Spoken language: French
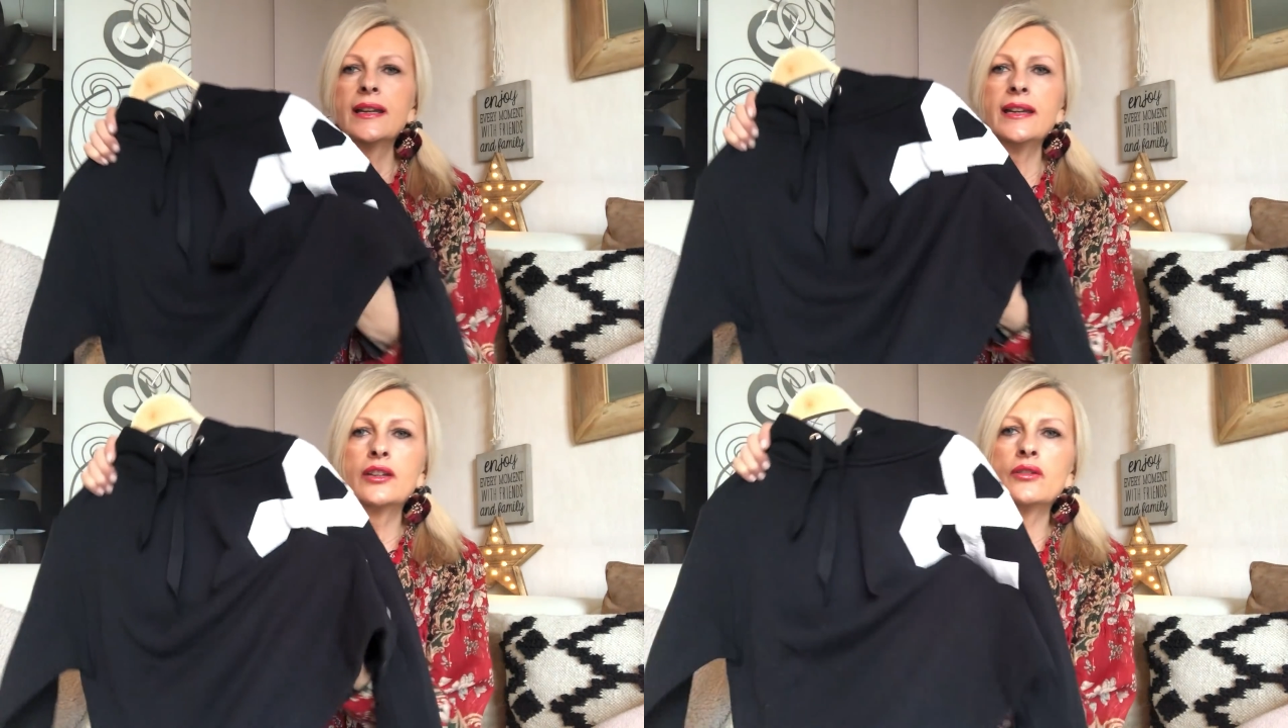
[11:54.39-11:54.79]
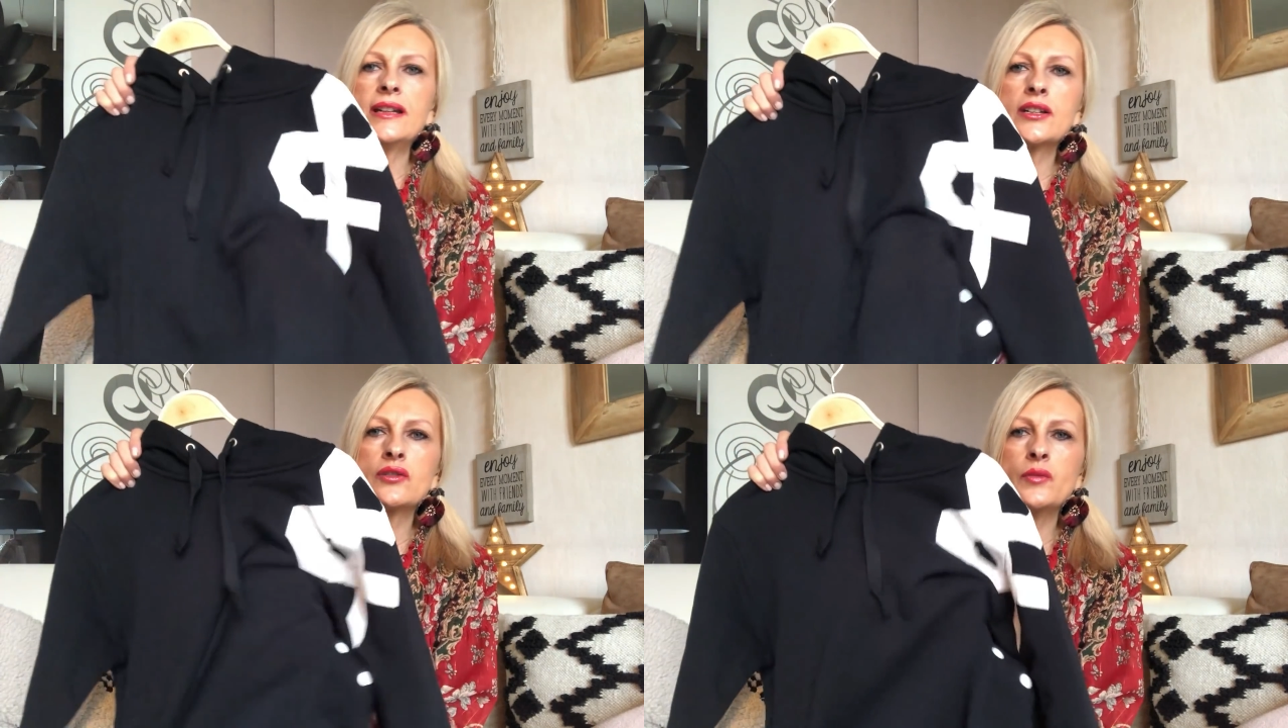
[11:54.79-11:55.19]
et que
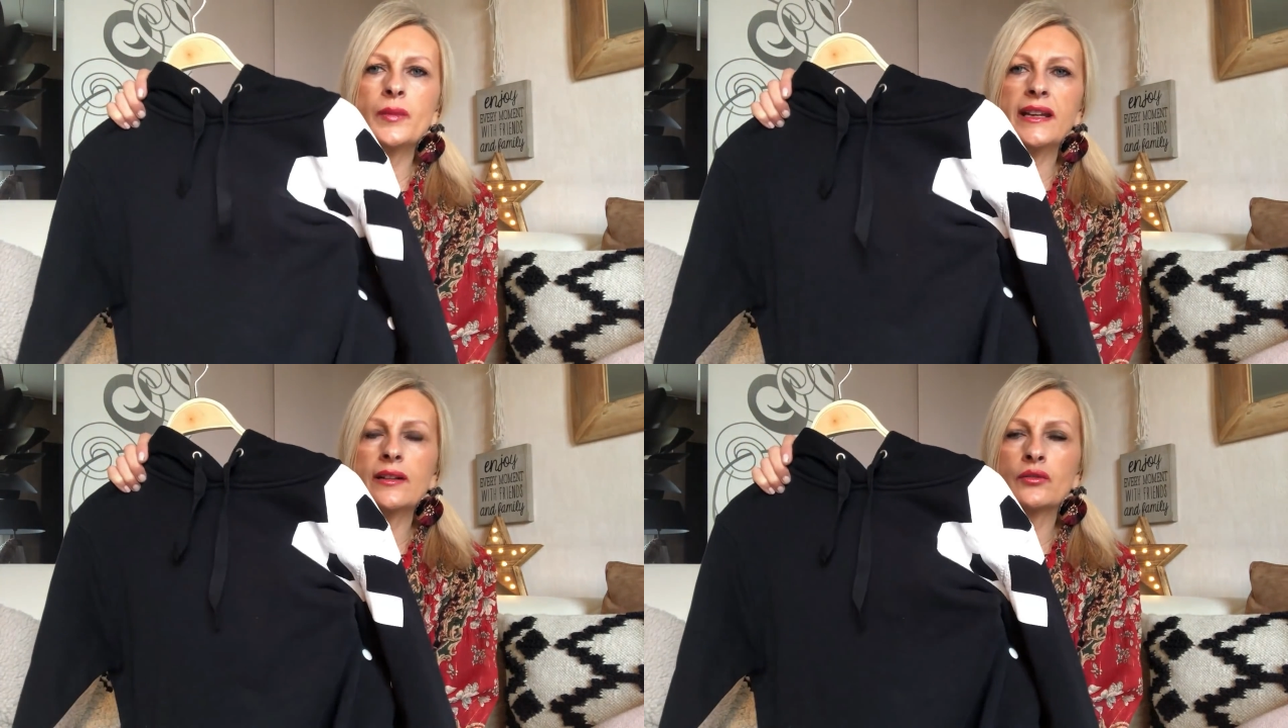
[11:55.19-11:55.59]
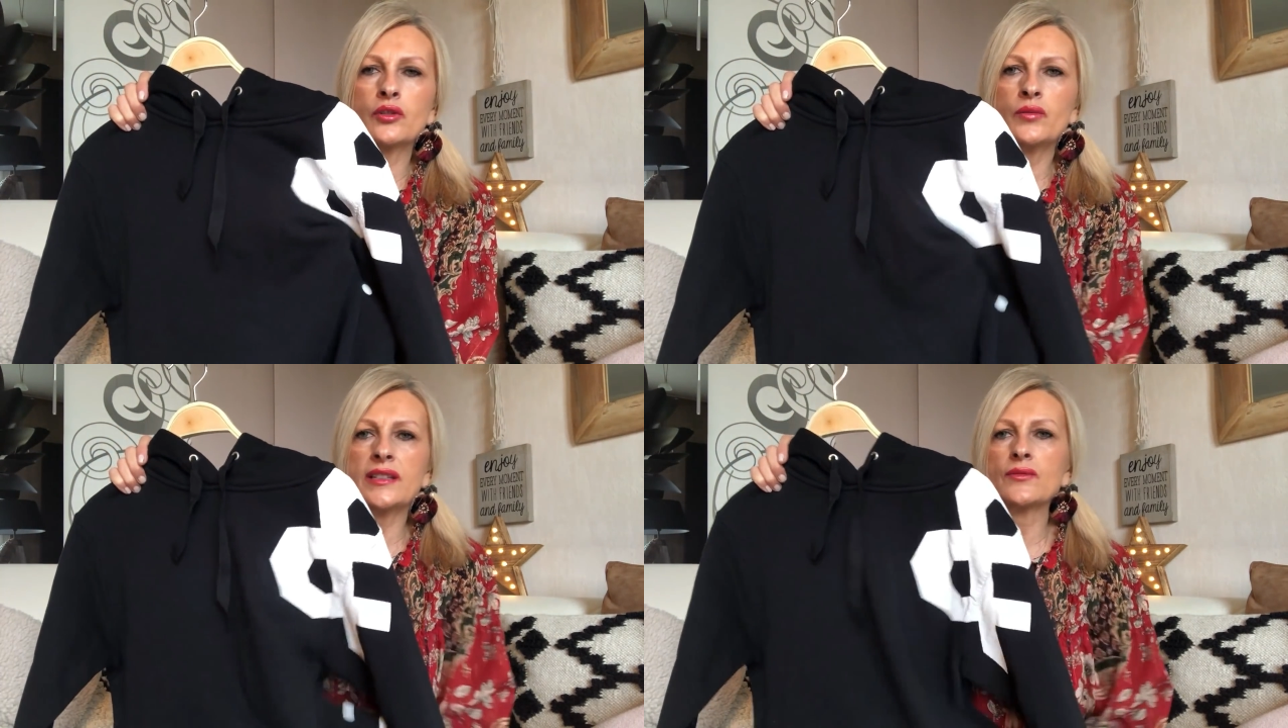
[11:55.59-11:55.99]
la jupe est en
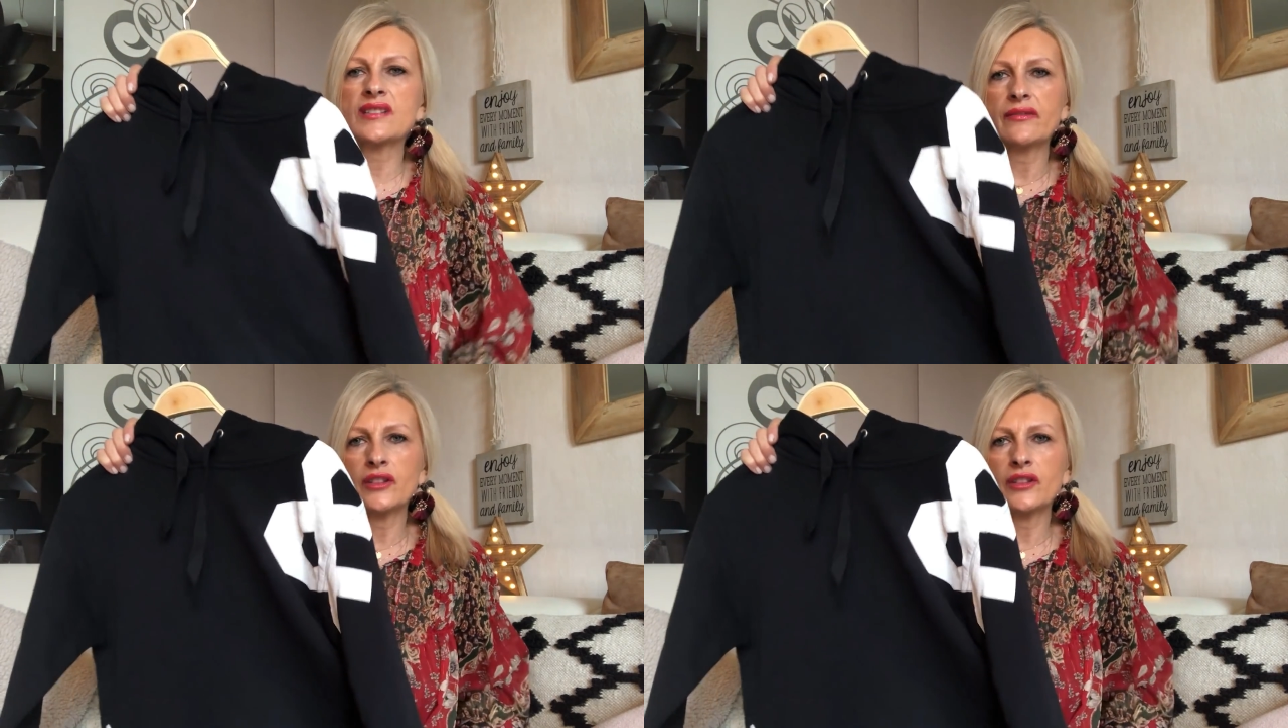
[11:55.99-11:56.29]
cuir, donc ça